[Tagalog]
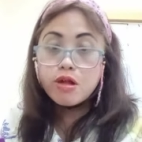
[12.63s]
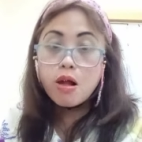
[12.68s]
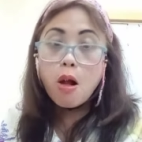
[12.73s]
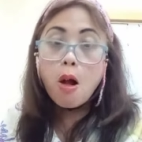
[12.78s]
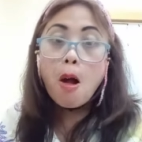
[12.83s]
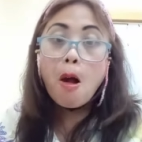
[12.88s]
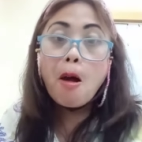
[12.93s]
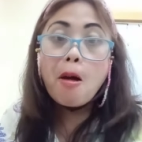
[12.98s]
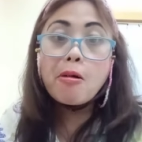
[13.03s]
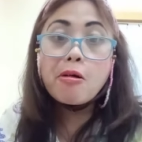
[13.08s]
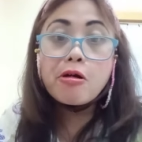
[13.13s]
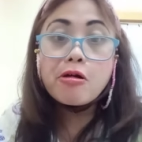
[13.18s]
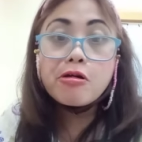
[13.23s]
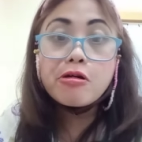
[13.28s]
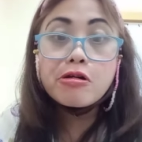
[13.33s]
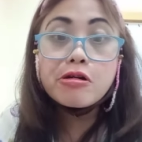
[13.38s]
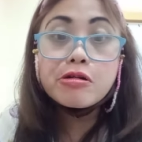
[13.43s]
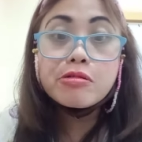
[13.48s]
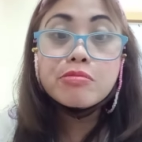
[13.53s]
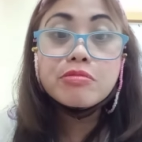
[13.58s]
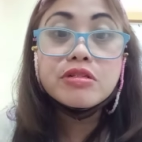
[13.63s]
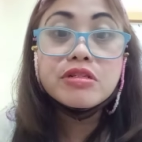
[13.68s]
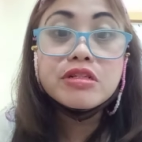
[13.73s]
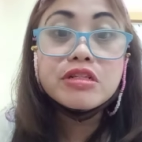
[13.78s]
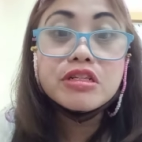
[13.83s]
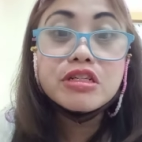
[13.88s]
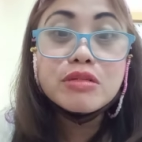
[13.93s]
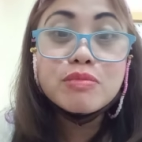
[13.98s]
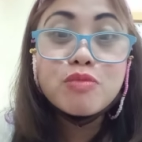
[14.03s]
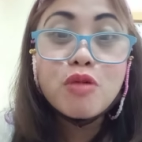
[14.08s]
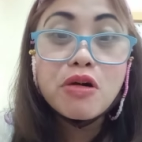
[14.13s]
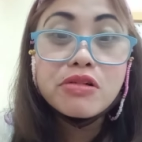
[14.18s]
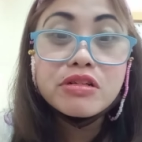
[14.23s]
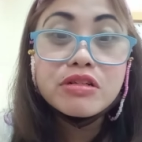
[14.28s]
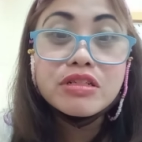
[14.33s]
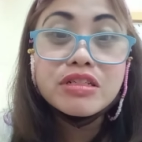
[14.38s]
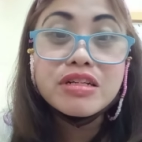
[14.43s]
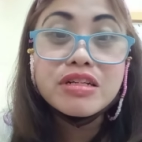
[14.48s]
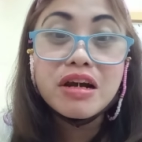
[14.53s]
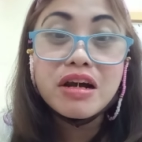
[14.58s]
Oo, may
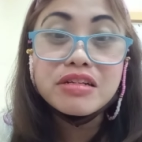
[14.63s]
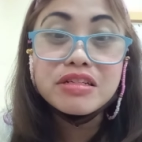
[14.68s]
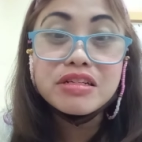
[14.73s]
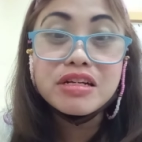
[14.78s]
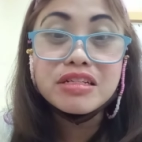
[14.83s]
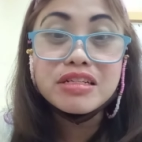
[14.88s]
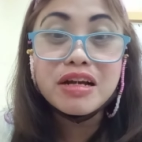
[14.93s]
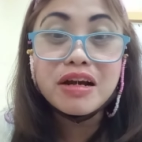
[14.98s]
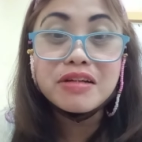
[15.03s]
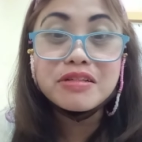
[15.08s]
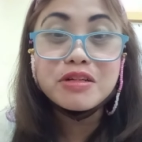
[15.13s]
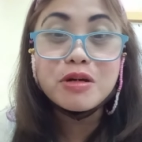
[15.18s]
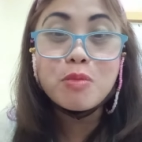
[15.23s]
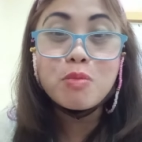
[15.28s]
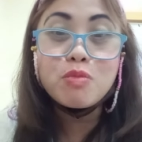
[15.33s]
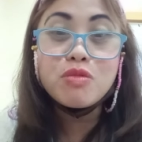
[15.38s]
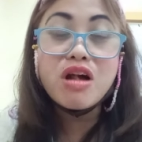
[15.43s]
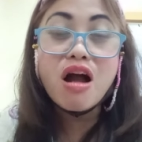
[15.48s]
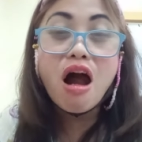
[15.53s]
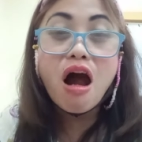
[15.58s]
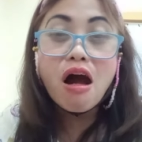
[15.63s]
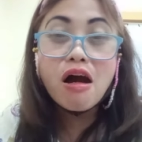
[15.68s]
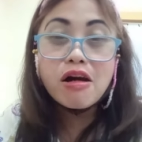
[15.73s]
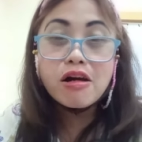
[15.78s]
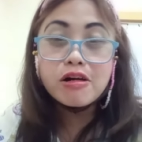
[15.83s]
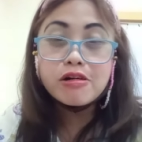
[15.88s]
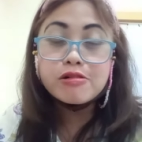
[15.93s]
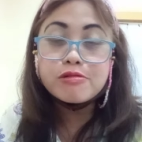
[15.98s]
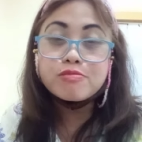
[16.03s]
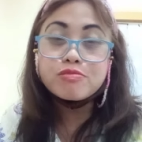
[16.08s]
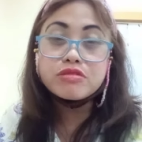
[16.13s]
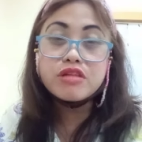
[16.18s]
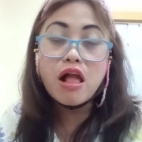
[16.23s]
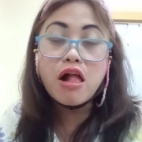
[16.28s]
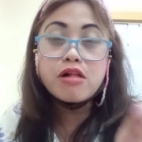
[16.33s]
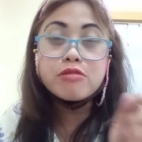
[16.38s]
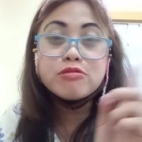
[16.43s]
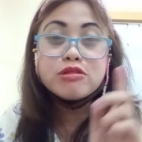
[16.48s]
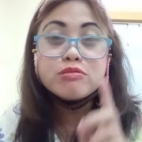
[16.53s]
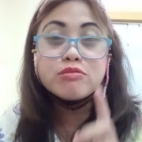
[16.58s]
nag-sponsor sa kanya sa kanyang vlog.
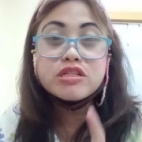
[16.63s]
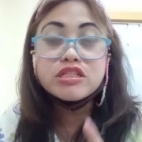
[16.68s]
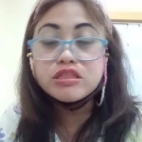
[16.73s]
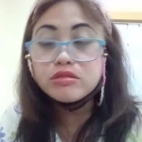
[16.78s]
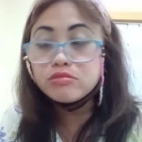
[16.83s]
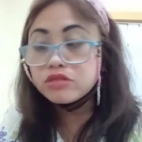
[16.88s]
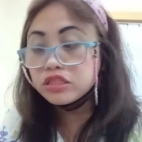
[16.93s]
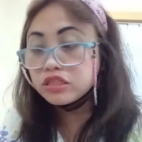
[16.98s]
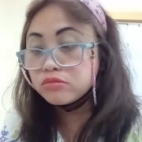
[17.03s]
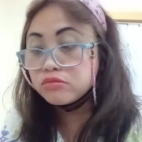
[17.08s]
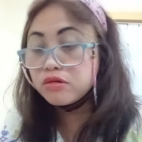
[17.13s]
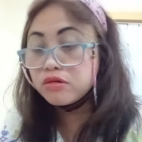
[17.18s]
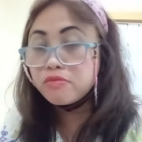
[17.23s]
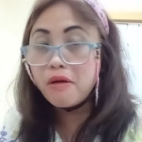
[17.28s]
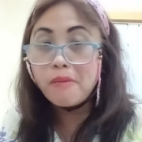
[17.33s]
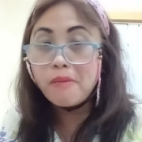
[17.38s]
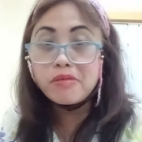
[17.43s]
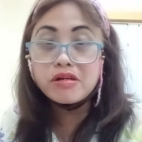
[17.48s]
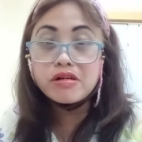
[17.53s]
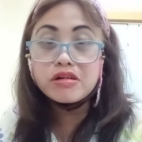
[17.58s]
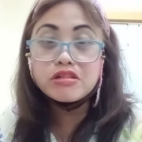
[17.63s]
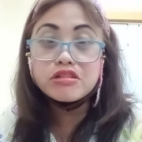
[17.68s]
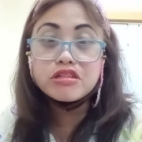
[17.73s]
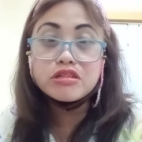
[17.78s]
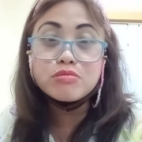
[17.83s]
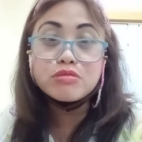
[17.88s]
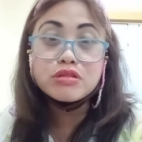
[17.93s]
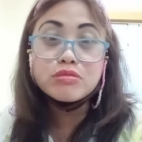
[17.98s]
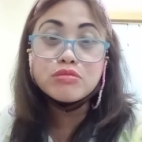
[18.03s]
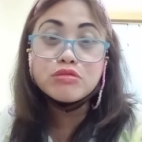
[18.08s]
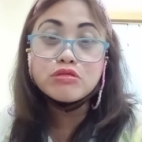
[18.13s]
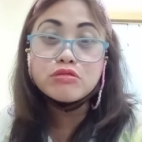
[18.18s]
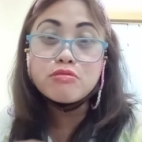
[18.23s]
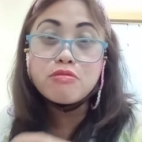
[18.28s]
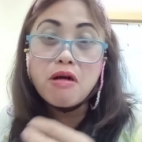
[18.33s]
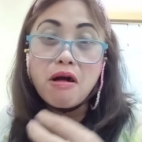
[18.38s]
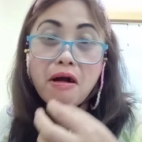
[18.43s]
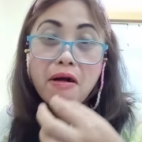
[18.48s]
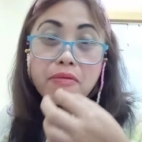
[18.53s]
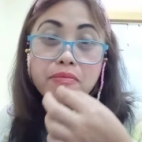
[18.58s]
Alam mo ba, di ba si Mama, magaling siya
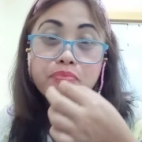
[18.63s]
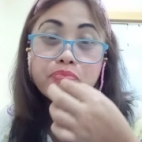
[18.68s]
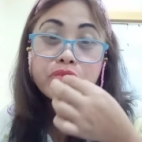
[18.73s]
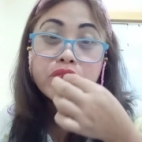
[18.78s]
magmukbang.